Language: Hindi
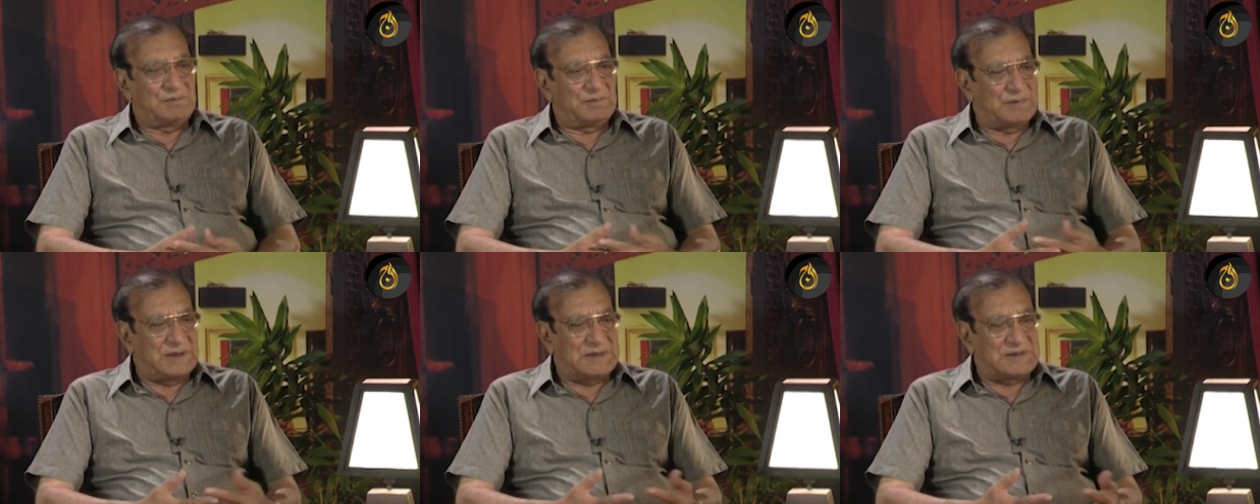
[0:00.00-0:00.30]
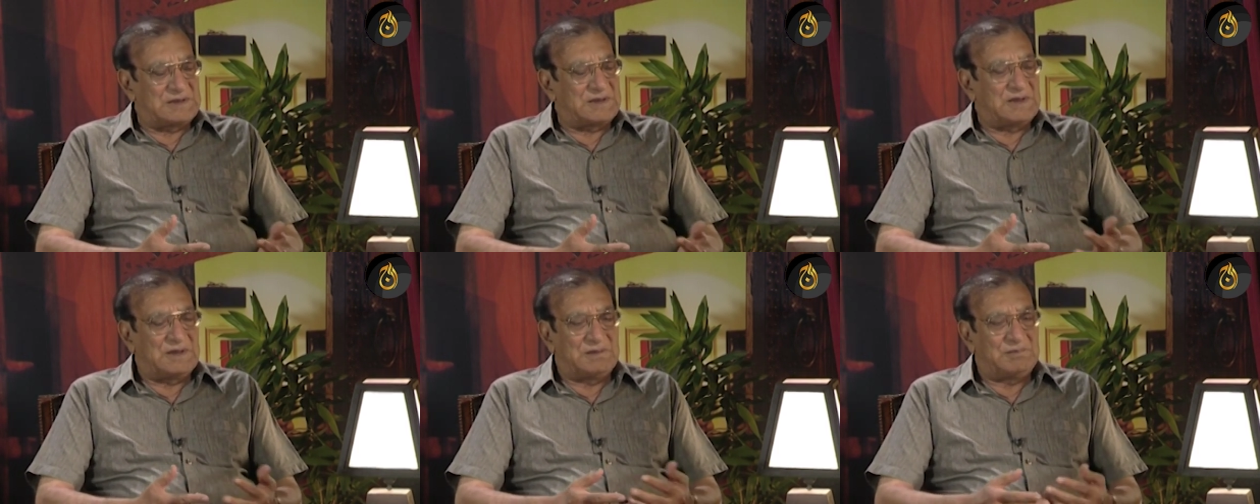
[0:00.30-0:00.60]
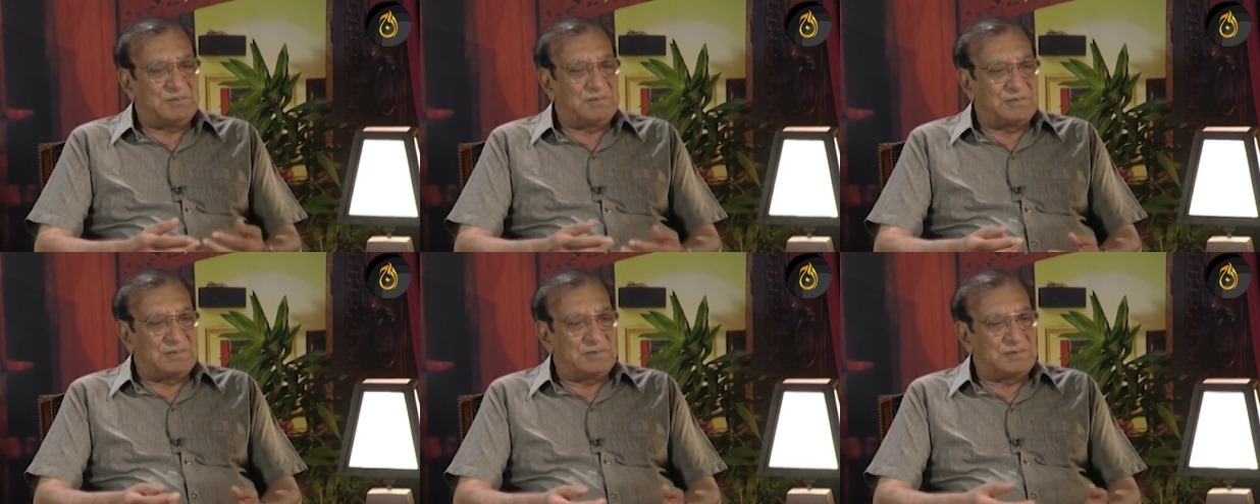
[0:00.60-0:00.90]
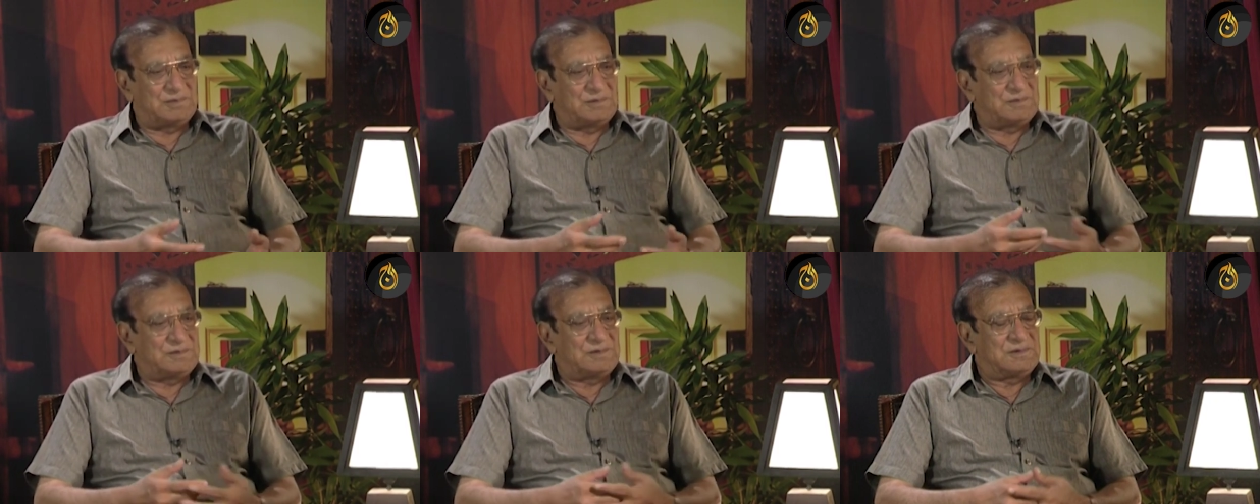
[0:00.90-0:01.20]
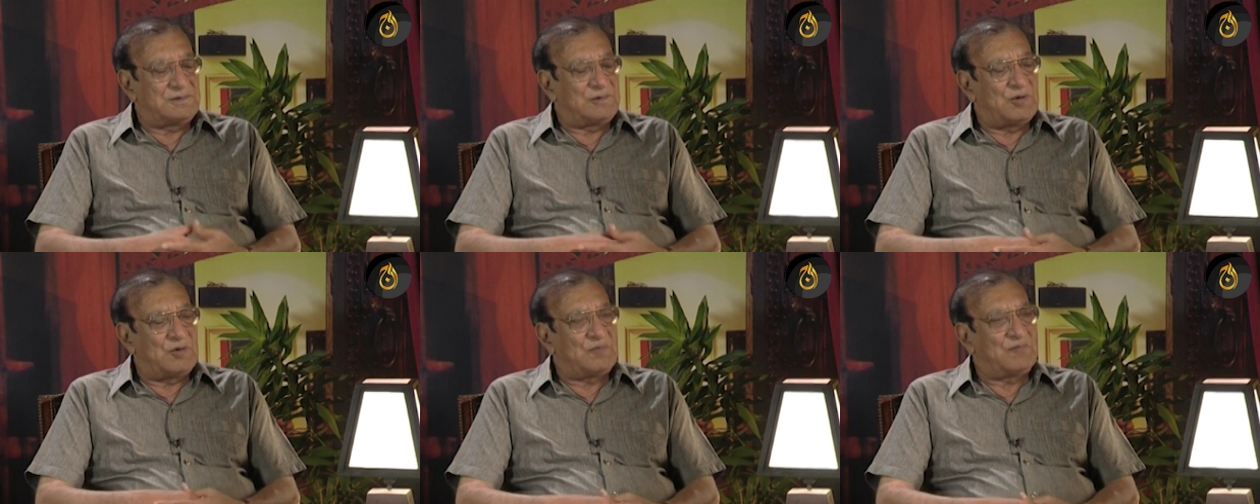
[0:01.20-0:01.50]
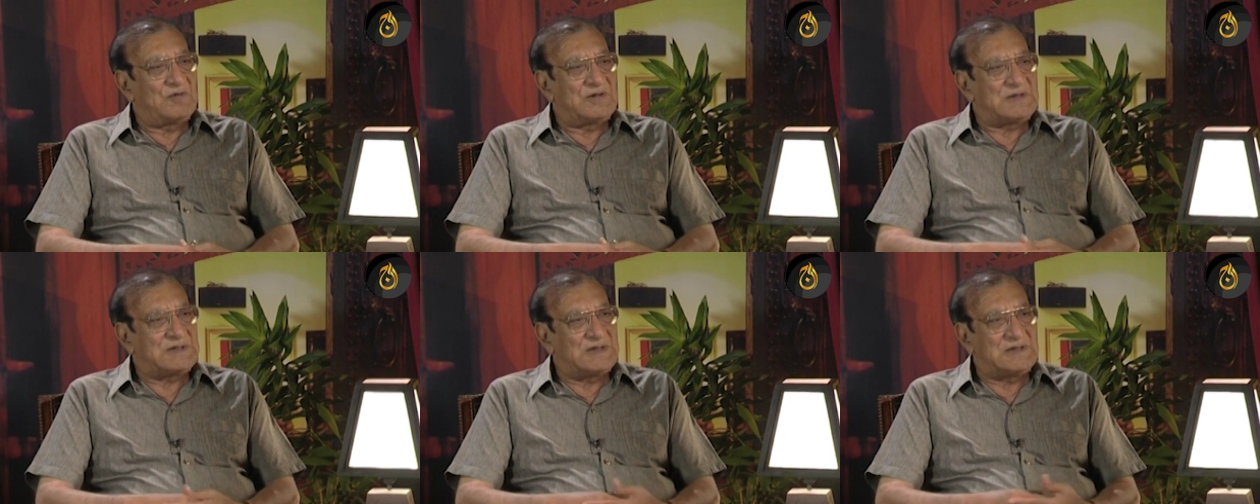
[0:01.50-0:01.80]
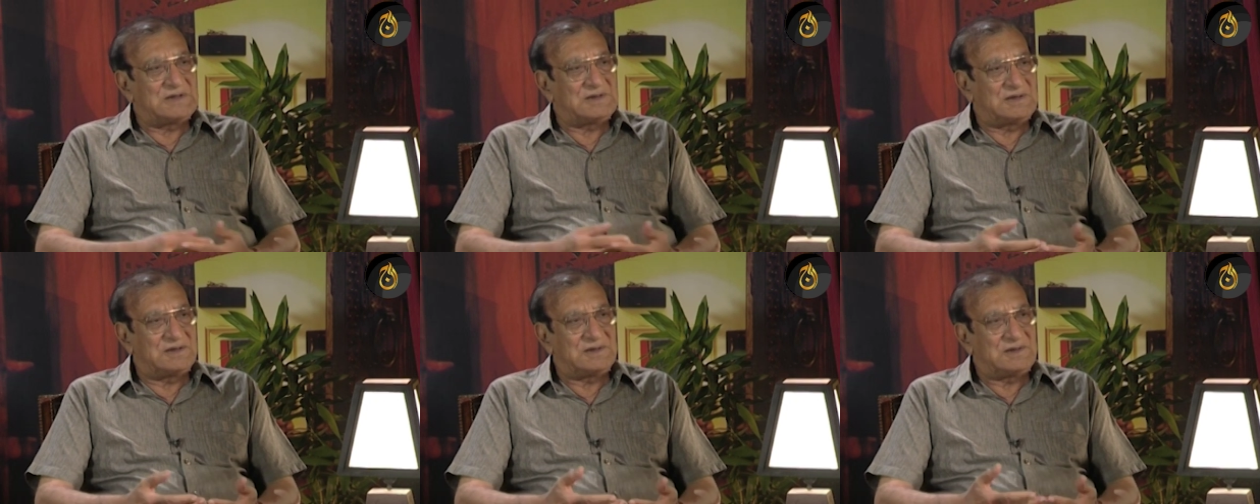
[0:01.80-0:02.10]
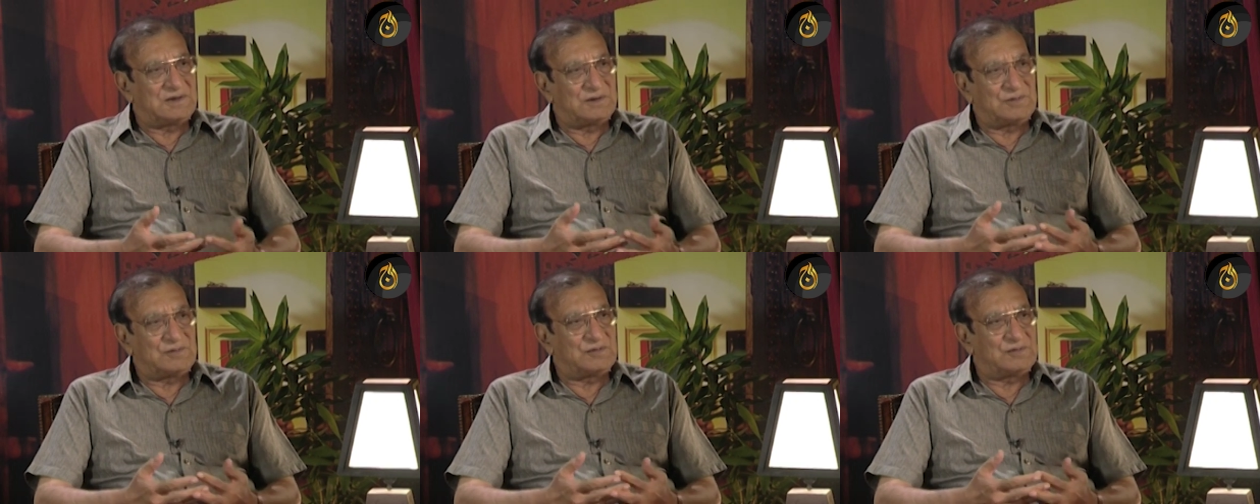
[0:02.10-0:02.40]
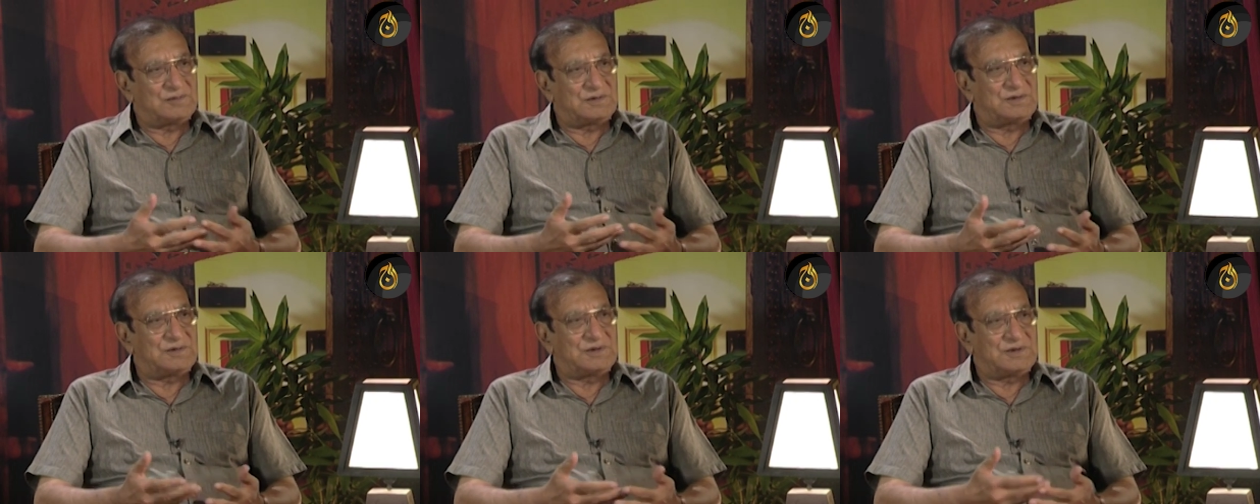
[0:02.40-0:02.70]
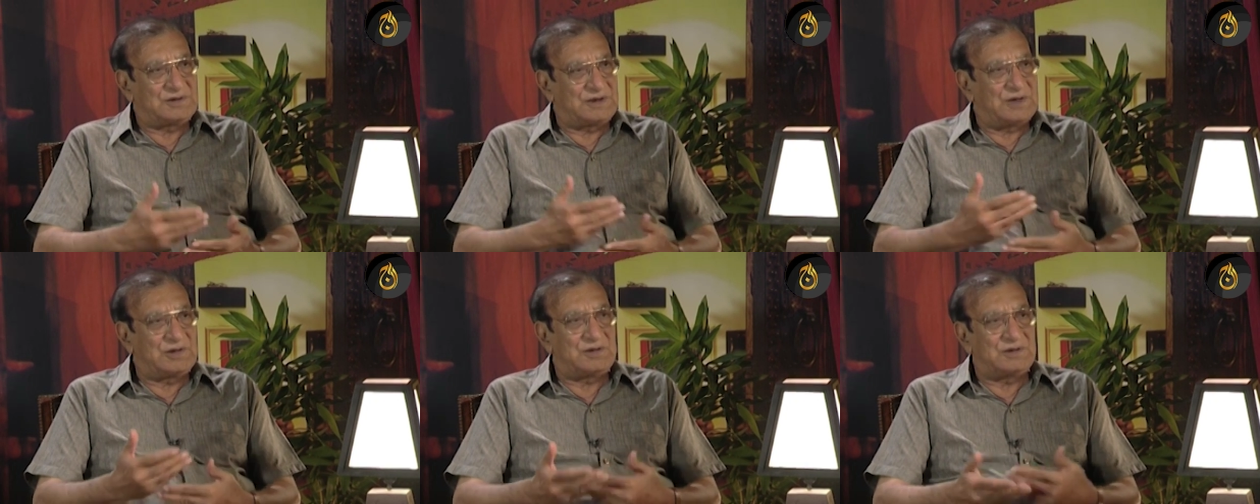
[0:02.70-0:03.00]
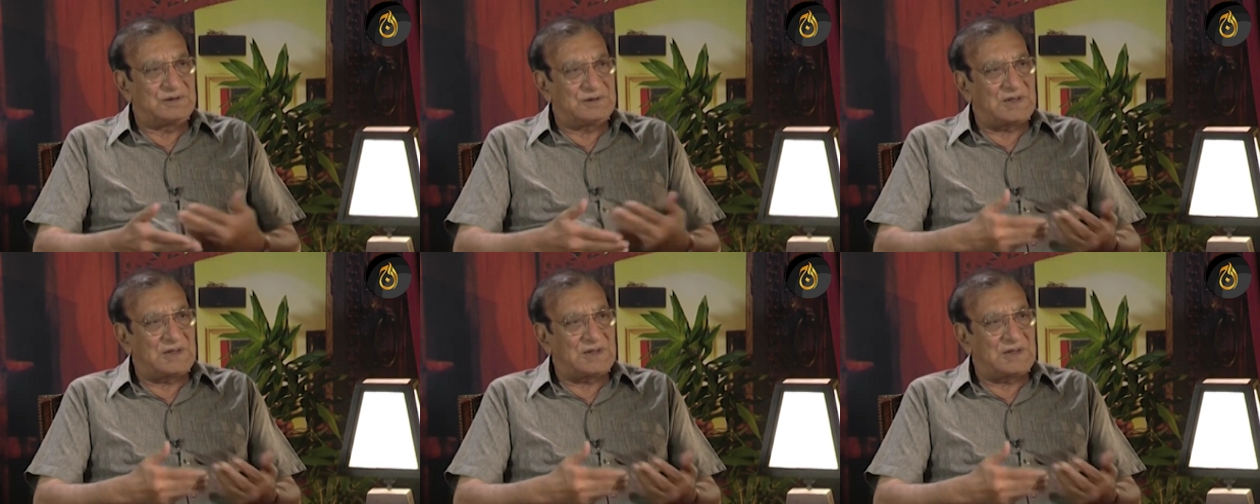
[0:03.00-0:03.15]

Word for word: बैठ के हम होमवर्क करते थे तो उससे शेर